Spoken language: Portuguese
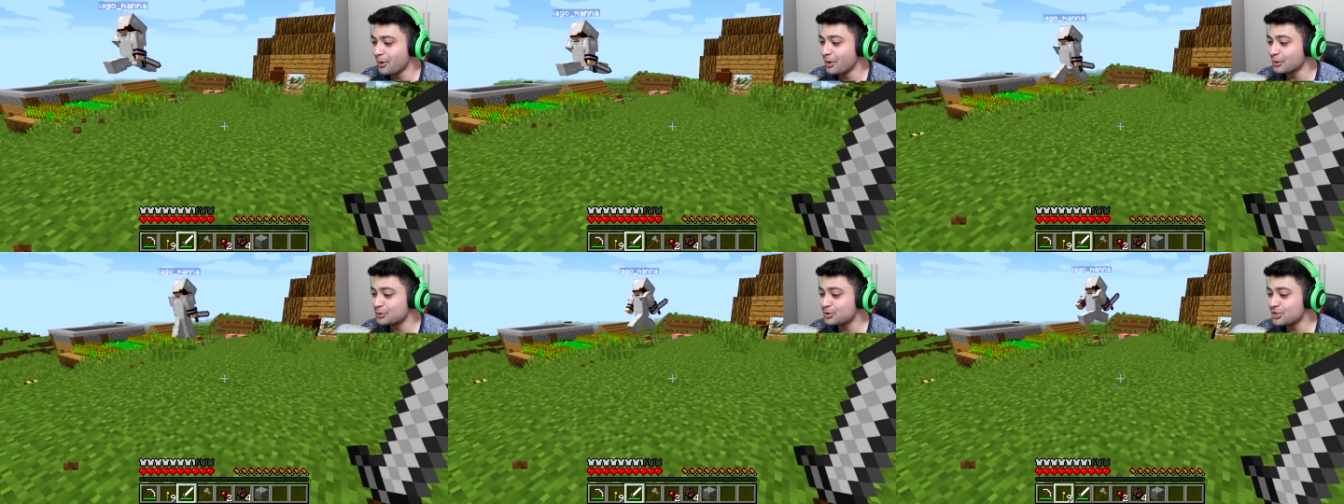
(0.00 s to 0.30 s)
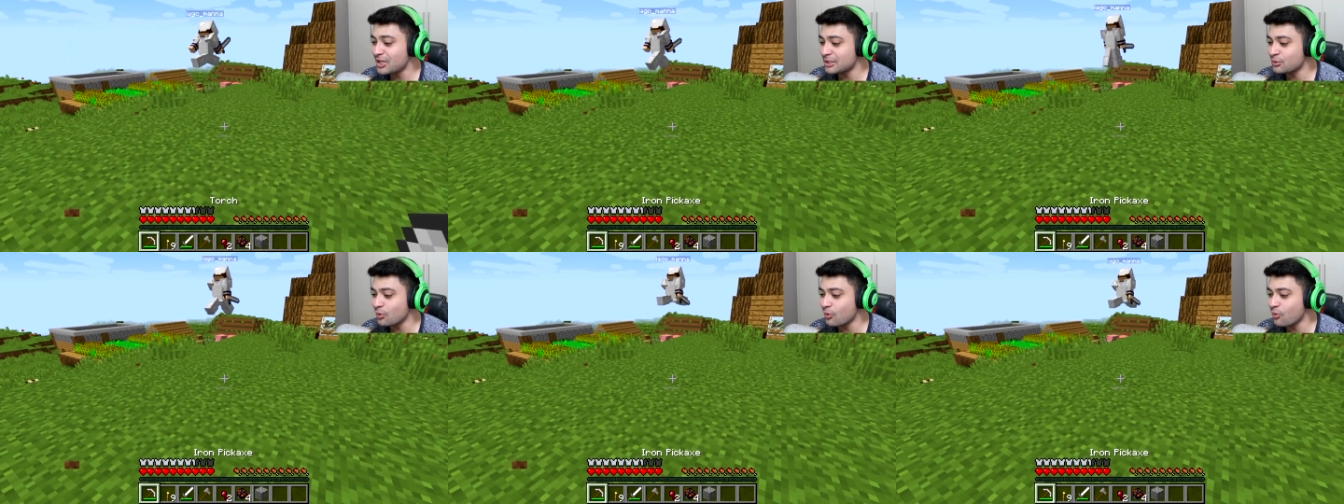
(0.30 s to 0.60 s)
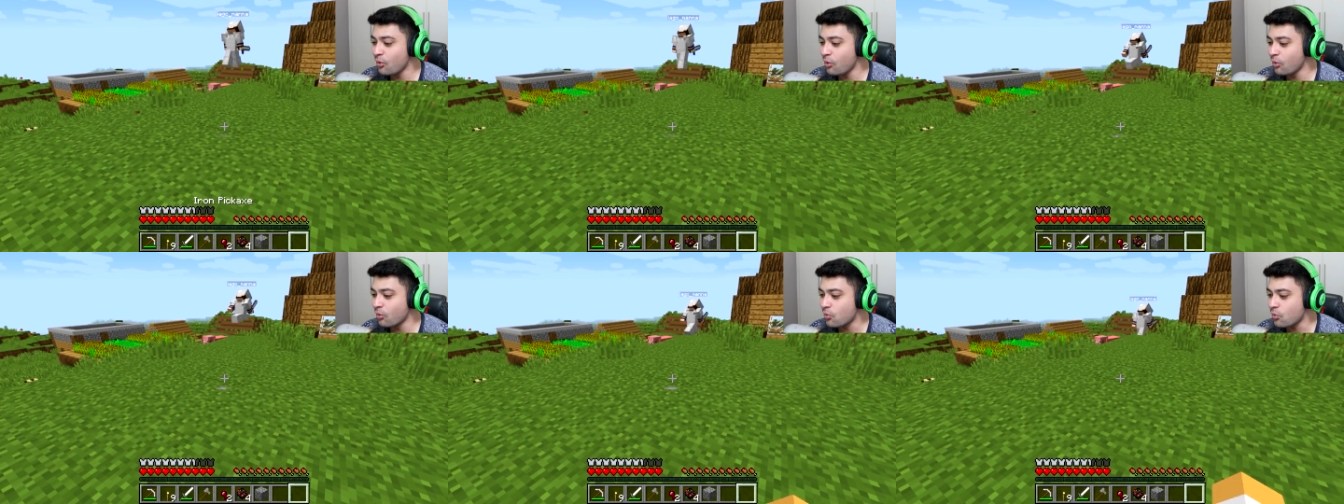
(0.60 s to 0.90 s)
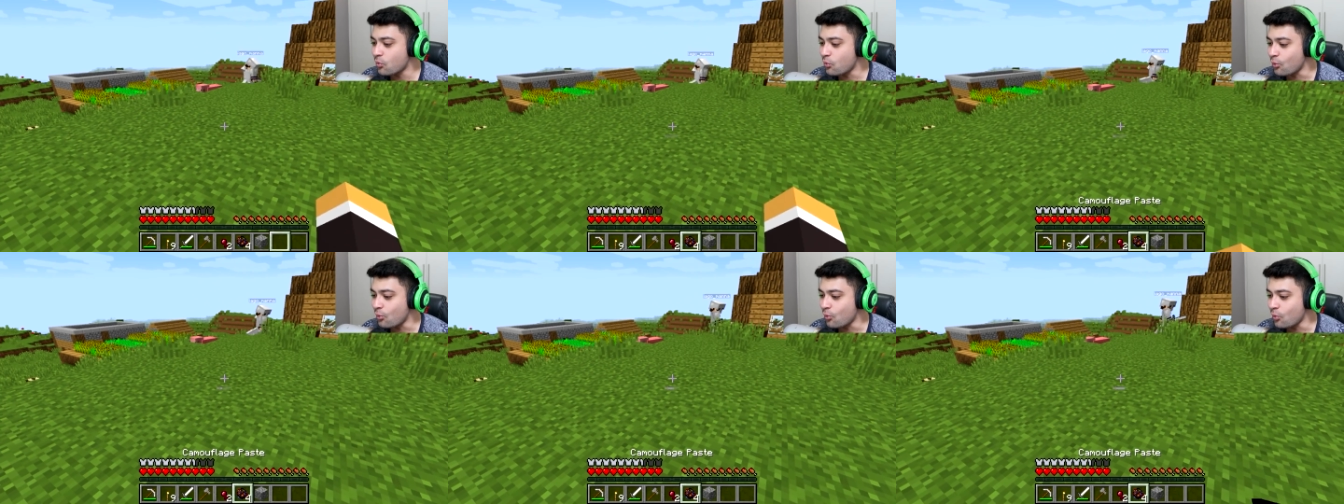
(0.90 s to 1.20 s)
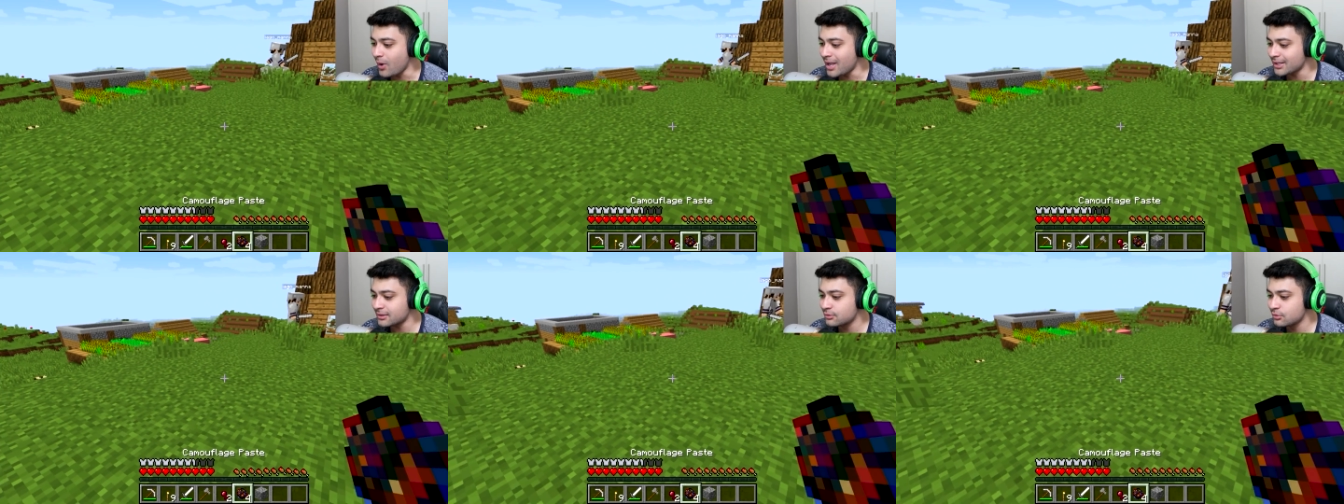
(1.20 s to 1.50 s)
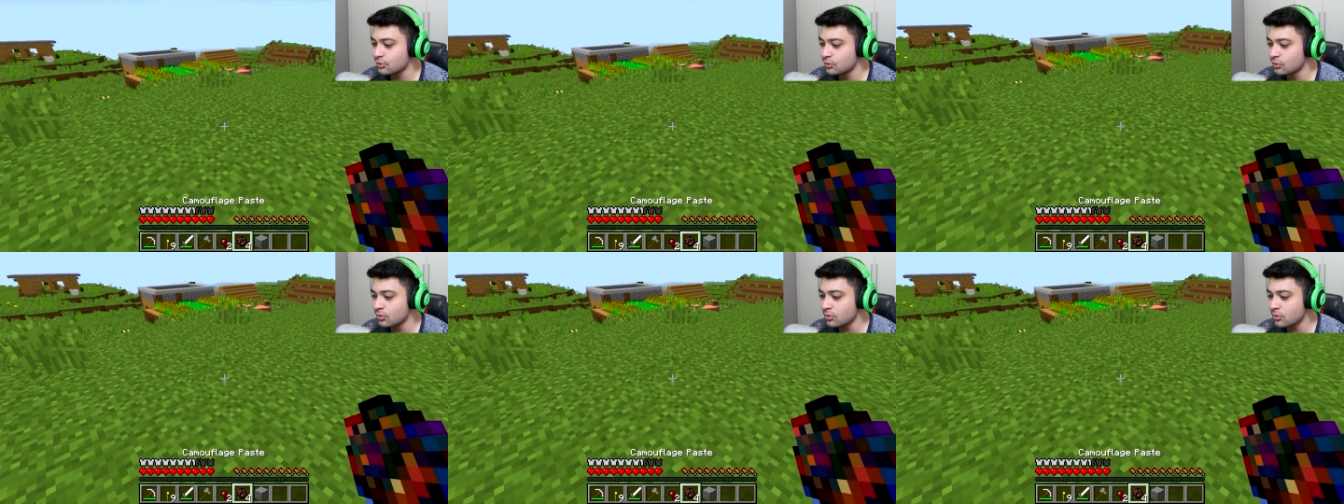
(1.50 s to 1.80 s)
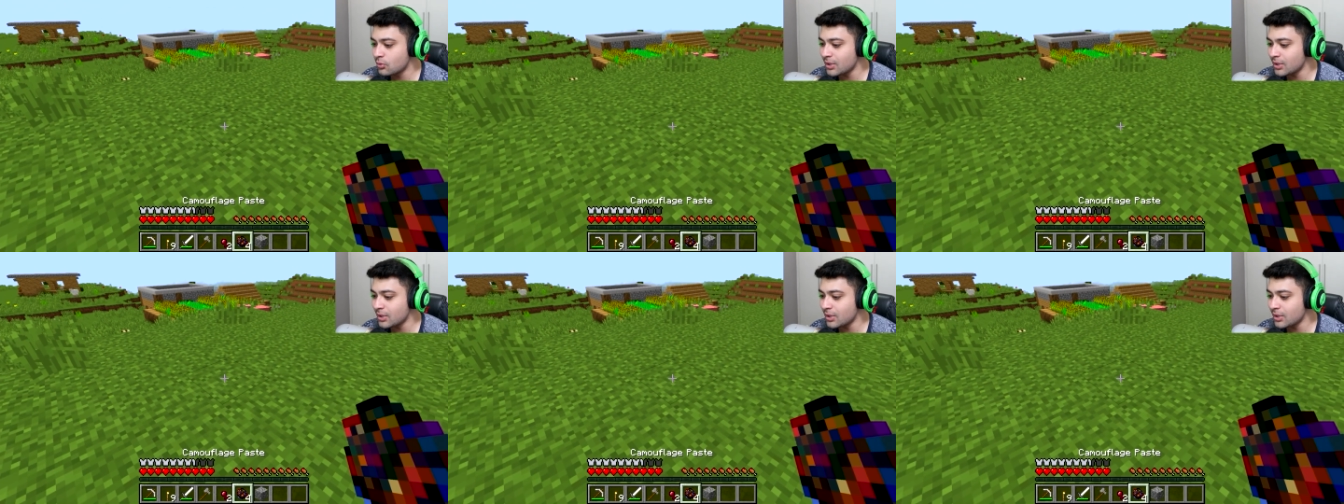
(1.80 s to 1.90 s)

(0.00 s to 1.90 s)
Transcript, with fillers: Pronto, já tô com quatro,